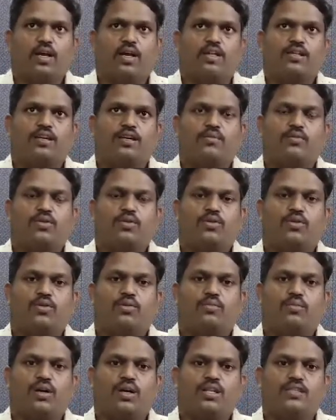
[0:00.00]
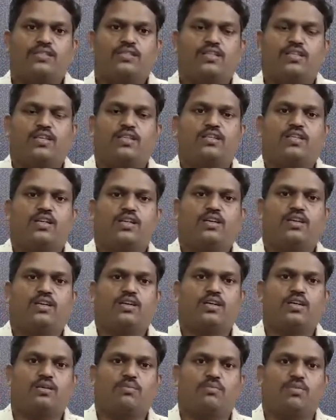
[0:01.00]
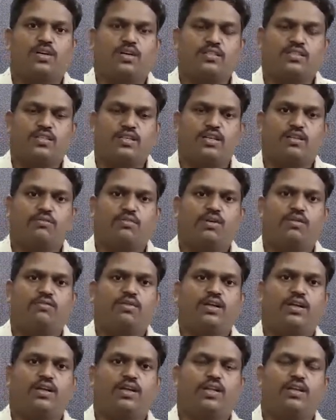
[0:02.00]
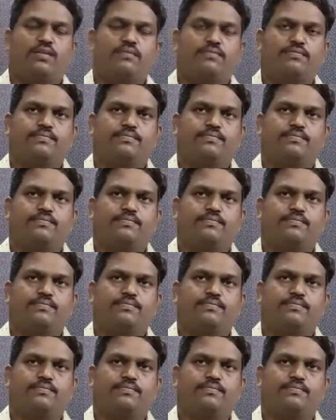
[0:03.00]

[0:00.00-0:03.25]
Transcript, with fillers: அதுக்கப்புறம் மானசீகத்தில் மானசீகமாக வேண்டி